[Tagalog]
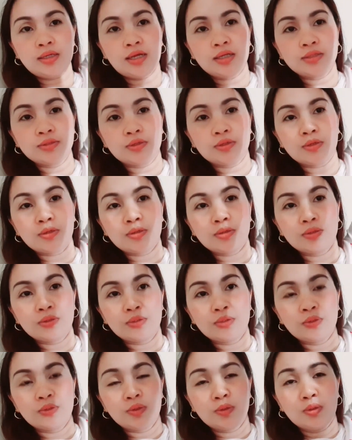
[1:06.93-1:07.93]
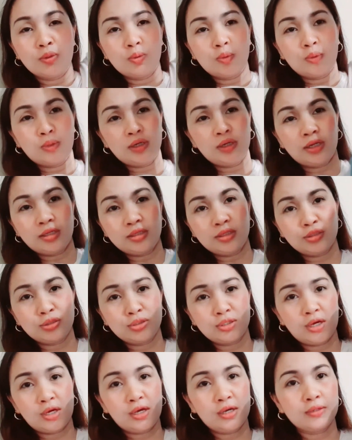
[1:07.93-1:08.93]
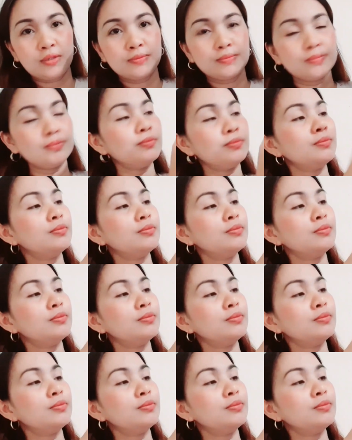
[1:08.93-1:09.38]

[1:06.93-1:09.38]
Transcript: ano wala na siyang